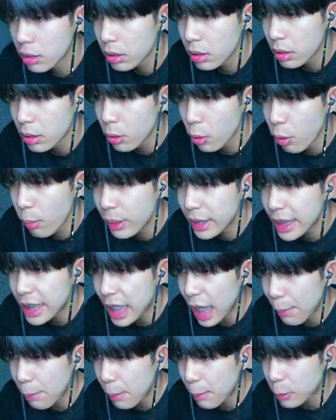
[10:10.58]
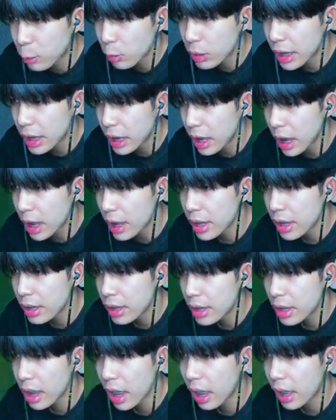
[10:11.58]
ว่ามันหนีอะเปิดประตูหนีเฮ้ย
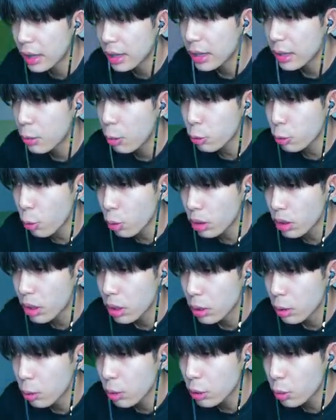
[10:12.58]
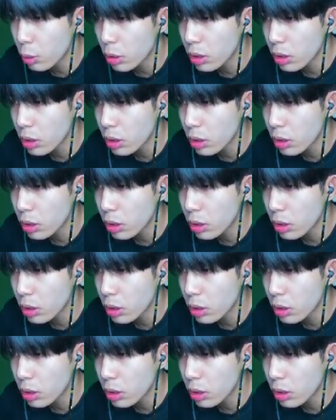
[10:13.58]
เฮียลูกตุ๊ดอุ้ยตุ๊ด